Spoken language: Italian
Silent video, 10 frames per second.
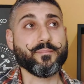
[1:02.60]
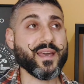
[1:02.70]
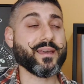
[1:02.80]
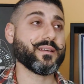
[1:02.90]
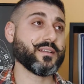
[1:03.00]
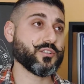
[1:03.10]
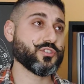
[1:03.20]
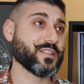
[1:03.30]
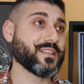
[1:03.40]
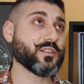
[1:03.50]
Beh, eh,
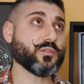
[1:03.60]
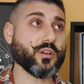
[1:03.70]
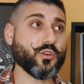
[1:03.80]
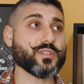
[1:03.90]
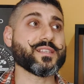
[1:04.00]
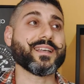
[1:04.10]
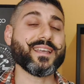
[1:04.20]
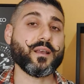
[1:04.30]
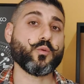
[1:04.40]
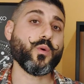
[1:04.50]
c'è da dire una cosa,
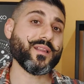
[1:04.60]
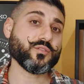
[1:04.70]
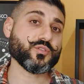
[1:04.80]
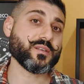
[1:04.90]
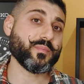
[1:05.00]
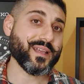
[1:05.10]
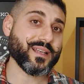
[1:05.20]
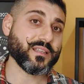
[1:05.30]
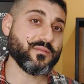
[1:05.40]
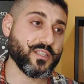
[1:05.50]
che quando si
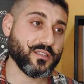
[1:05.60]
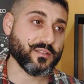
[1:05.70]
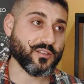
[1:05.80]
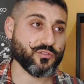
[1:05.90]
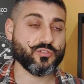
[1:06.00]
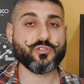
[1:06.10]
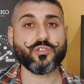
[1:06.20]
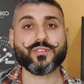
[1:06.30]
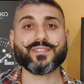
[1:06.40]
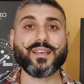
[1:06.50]
parla di vintage ci
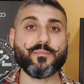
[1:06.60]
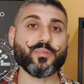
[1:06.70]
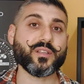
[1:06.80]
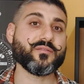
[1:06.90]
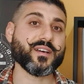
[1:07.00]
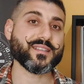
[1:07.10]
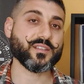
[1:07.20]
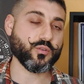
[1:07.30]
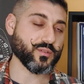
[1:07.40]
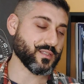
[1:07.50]
sono sempre
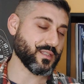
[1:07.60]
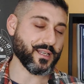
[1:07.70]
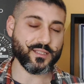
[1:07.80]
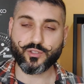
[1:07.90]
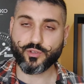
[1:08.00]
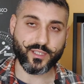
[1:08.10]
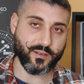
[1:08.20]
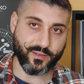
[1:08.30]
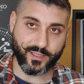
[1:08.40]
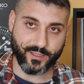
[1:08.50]
diverse considerazioni
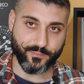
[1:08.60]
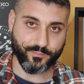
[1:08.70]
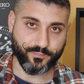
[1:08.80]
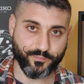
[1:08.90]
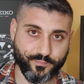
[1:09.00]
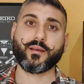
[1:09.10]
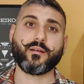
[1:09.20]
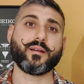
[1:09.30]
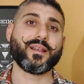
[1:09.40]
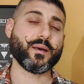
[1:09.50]
da fare.
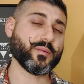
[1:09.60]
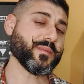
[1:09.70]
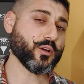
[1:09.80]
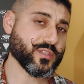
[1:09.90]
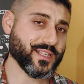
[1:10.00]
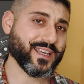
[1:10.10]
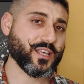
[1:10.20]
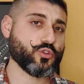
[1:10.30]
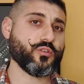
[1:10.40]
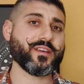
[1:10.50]
La prima cosa
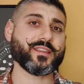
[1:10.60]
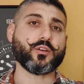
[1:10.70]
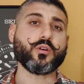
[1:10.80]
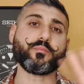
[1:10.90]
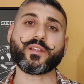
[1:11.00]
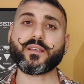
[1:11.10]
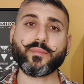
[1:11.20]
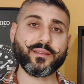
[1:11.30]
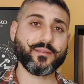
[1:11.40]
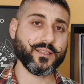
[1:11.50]
che dovete
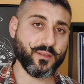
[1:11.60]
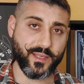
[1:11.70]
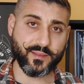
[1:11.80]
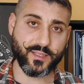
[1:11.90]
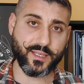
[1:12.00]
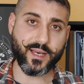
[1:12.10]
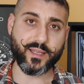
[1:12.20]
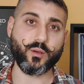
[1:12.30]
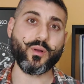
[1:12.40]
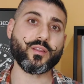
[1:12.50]
completamente
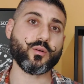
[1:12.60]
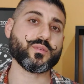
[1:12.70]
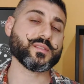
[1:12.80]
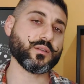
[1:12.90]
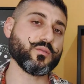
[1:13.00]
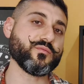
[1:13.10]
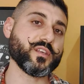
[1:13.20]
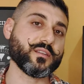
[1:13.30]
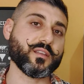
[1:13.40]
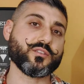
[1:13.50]
dimenticare quando acquistate un
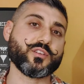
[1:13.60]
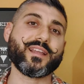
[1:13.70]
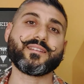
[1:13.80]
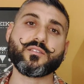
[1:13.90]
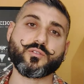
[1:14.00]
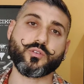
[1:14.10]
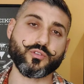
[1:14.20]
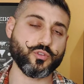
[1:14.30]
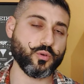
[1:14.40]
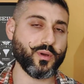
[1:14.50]
vintage è il
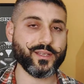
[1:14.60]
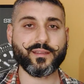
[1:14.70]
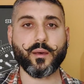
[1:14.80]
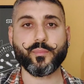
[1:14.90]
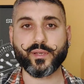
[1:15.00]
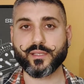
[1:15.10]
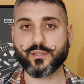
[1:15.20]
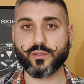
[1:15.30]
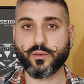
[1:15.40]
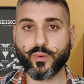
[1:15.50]
discorso
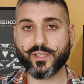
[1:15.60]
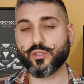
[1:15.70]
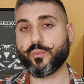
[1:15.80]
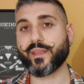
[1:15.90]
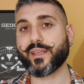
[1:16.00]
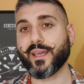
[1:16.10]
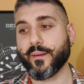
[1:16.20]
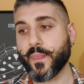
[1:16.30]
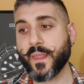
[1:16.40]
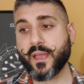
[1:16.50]
qualità-prezzo. Questo
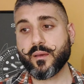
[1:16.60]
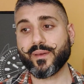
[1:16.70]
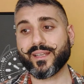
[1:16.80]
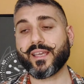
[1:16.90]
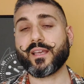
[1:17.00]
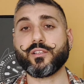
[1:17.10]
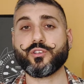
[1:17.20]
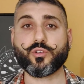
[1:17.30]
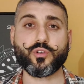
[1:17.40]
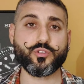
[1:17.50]
perché? Perché gli
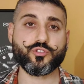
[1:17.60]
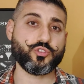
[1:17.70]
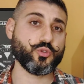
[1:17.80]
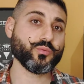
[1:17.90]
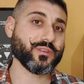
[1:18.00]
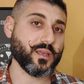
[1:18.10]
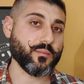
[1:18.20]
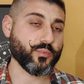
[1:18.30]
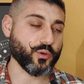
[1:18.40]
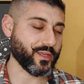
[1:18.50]
orologi di un
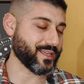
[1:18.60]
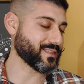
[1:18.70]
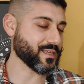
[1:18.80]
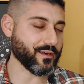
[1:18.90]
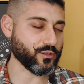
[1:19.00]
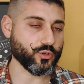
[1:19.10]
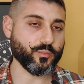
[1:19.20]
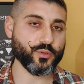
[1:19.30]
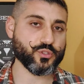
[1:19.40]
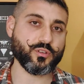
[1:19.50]
tempo, è chiaro,
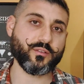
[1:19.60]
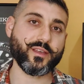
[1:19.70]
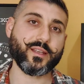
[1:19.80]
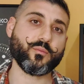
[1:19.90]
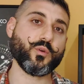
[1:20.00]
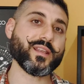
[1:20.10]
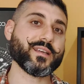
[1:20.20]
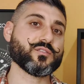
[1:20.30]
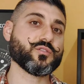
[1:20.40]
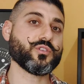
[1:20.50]
non possono avere quelle
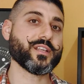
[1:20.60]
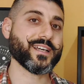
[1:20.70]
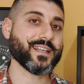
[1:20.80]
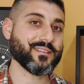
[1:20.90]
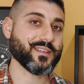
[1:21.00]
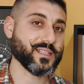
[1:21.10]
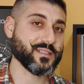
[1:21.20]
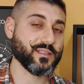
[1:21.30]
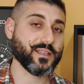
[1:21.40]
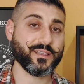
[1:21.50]
che sono le
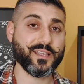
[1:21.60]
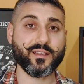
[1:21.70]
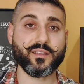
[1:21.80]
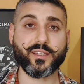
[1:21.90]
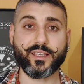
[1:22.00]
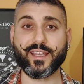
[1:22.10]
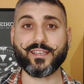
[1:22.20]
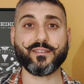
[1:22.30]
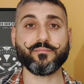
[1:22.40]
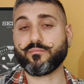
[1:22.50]
caratteristiche tecniche
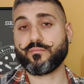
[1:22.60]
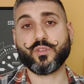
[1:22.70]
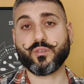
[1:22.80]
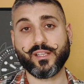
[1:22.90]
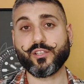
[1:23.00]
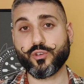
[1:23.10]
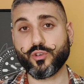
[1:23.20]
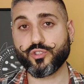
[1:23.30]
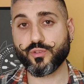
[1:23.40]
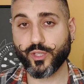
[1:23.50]
dei, degli
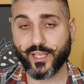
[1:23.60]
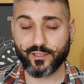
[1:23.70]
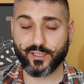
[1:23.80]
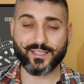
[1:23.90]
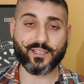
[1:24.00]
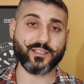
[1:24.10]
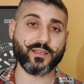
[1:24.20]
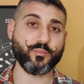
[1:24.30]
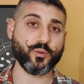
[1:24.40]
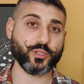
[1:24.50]
orologi moderni, dei
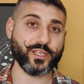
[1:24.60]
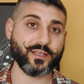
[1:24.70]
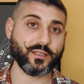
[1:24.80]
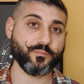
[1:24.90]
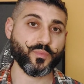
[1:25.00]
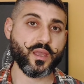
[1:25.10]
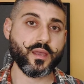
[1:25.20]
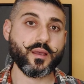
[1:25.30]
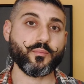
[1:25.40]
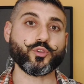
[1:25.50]
segnatempo moderni
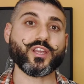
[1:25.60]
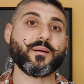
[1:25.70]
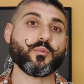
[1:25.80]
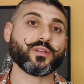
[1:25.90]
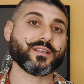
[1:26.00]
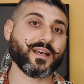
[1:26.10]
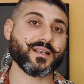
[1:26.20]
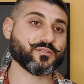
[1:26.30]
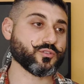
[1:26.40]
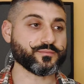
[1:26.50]
poniamo il
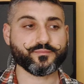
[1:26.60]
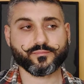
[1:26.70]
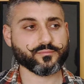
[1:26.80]
caso